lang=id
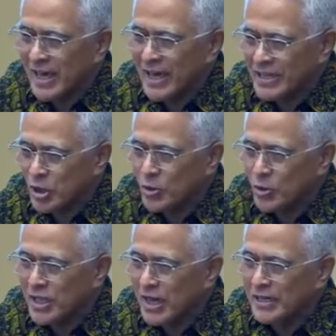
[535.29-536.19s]
eselon
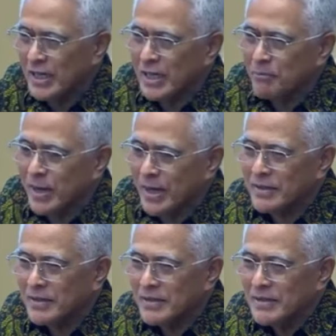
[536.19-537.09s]
3 dan
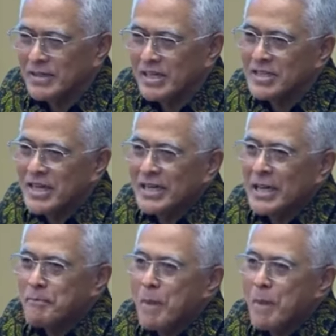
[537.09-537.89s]
4 terjadi